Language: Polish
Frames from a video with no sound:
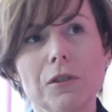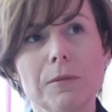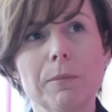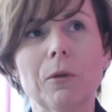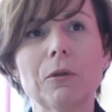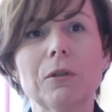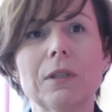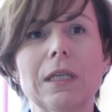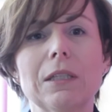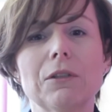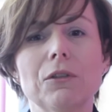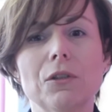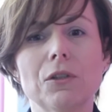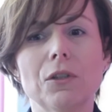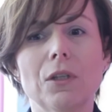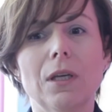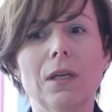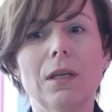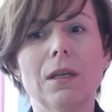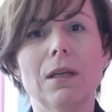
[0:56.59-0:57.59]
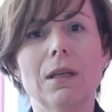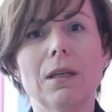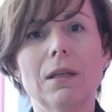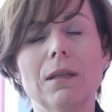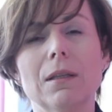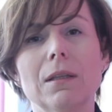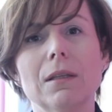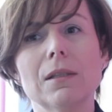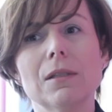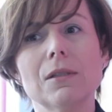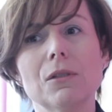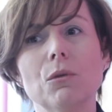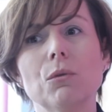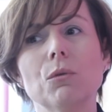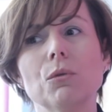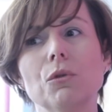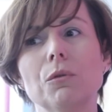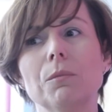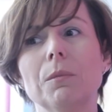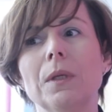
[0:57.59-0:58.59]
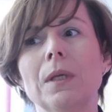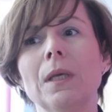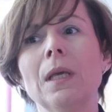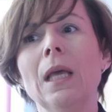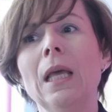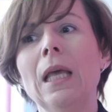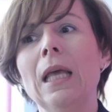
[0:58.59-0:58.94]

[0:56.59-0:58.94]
spotkać się z ludźmi